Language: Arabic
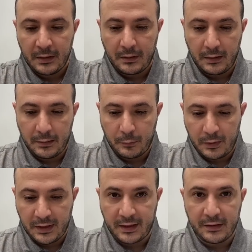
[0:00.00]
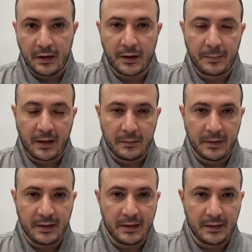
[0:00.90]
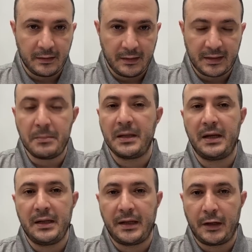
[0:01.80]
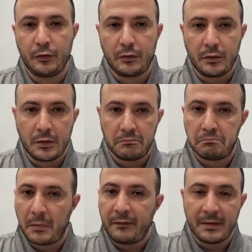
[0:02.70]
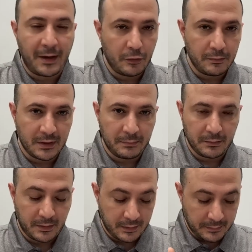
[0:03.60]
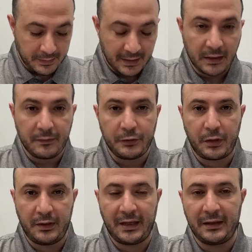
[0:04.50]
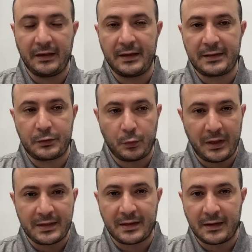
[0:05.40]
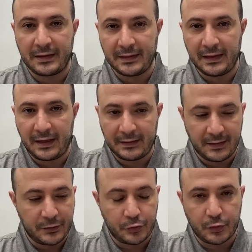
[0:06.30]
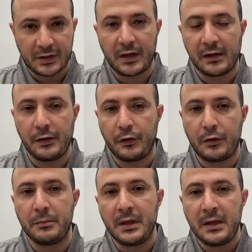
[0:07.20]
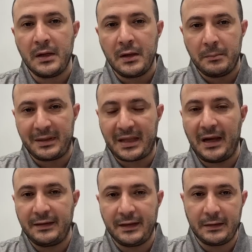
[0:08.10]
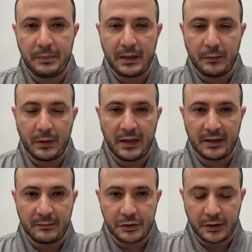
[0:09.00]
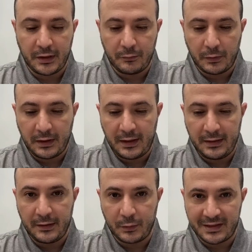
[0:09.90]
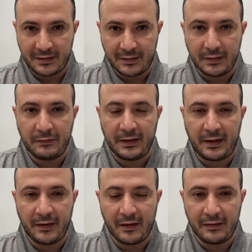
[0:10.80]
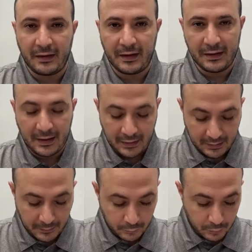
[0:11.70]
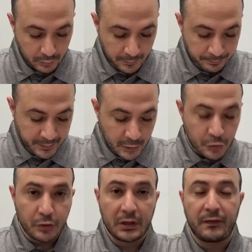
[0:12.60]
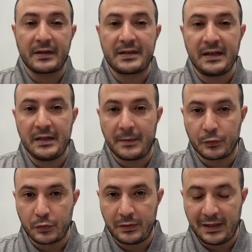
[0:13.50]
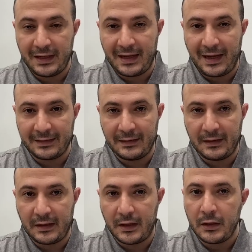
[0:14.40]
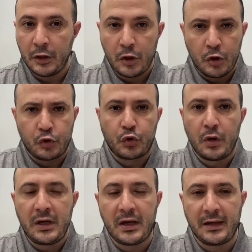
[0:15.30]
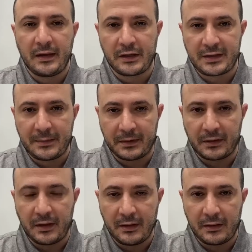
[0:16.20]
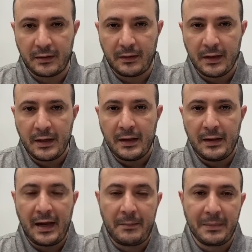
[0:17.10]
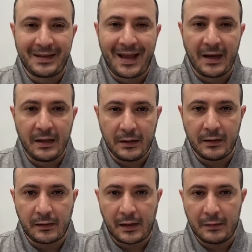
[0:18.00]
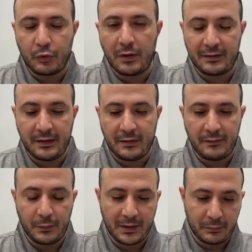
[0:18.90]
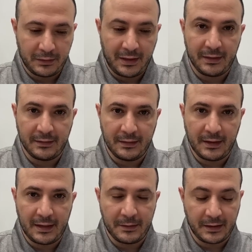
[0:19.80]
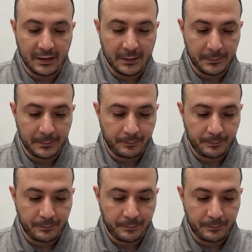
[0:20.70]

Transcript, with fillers: آه، ولكن الاربعه الباقيين اللي تم الاعلان عنهم ما في معلومات بالمره بهذا الفيديو رح نتحدث وين صارت هذه الاحداث شو صار اليوم بالتحديد بولاية ميشيغان وإعلان وزارة الدفاع عن هذا الموضوع شو التفاصيل الموجودة إلى حد الآن شو هي هيدي الأجسام الطائرة اللي عم بتحير المواطنين في الولايات المتحدة الأمريكية